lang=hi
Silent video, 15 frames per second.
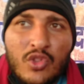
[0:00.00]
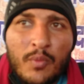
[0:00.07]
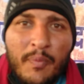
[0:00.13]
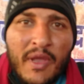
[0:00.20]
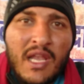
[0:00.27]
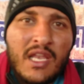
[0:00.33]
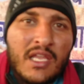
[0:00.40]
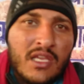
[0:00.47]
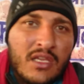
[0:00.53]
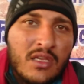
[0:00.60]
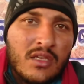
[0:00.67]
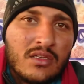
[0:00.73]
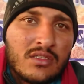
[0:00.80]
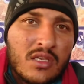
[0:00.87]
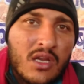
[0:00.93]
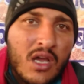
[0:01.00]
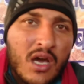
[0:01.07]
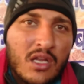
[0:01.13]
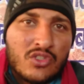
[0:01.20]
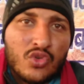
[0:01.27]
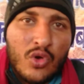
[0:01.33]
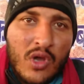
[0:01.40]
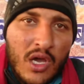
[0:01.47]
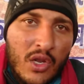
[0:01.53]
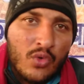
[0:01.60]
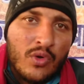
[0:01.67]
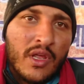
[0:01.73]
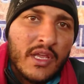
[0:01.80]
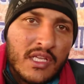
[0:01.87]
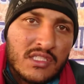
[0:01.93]
तो पहले ही सरकार जो
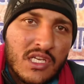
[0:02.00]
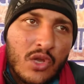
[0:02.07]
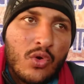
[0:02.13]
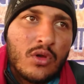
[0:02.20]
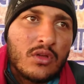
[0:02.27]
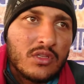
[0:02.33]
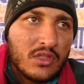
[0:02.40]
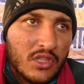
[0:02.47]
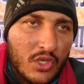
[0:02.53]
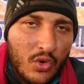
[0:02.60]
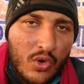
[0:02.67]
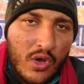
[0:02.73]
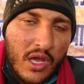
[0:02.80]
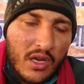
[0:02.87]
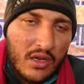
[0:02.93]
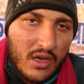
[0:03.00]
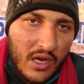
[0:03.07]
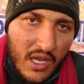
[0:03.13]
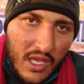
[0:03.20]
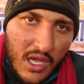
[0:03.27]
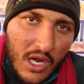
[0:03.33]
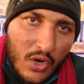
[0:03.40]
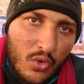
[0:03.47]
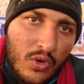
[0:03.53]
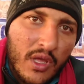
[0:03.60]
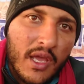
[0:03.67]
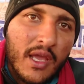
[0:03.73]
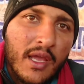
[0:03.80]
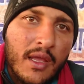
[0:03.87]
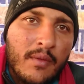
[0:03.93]
कानून है ये चारों तीनों का, काले कानून
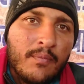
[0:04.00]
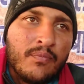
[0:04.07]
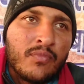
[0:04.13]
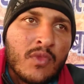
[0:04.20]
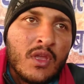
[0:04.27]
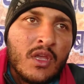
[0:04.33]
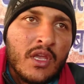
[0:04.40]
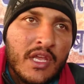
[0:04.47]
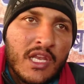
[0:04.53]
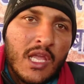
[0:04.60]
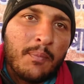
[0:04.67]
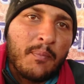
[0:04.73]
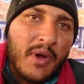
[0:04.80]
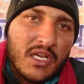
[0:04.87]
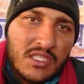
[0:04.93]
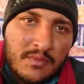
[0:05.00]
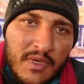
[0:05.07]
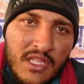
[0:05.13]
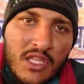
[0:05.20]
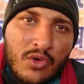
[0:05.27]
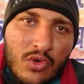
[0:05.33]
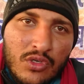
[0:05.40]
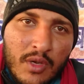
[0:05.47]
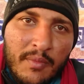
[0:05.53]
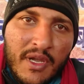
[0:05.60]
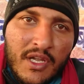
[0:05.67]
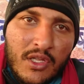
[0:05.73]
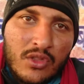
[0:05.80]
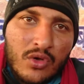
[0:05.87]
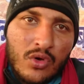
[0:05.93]
हैं इनके पक्ष में थी और
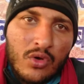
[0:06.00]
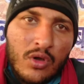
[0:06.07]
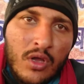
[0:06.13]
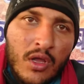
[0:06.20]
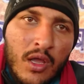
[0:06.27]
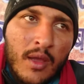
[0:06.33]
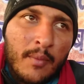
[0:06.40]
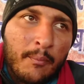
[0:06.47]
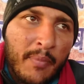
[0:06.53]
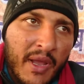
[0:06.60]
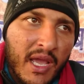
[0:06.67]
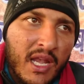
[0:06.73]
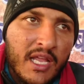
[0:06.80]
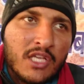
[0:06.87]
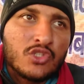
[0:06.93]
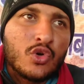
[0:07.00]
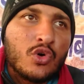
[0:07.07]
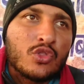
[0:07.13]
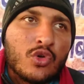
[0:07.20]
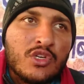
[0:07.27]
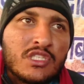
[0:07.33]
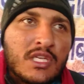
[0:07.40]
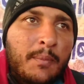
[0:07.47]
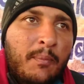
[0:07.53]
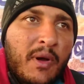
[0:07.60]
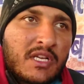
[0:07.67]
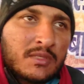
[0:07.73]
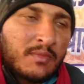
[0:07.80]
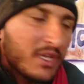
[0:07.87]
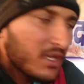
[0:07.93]
कमेटी तो पहले ही जो तो इससे पक्ष